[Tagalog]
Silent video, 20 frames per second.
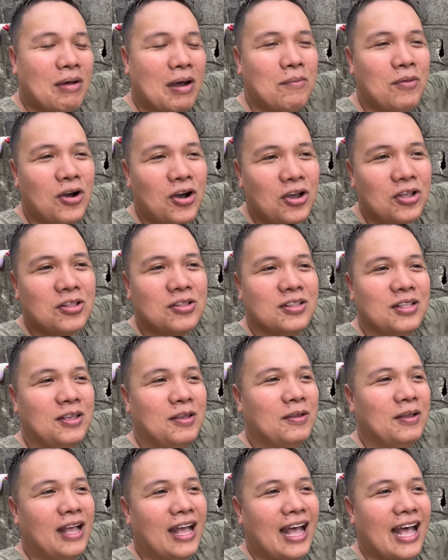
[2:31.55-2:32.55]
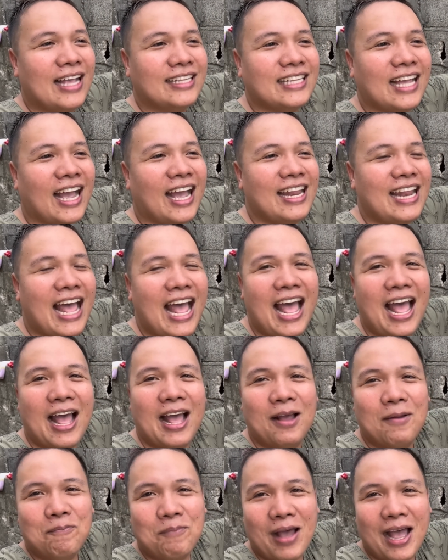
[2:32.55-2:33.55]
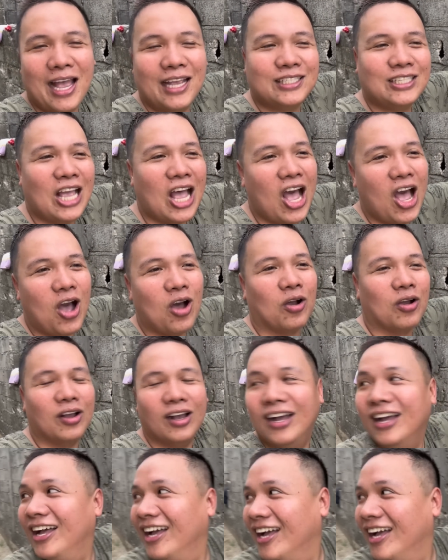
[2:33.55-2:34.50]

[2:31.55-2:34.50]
Mamud, asan ka na? Pasok.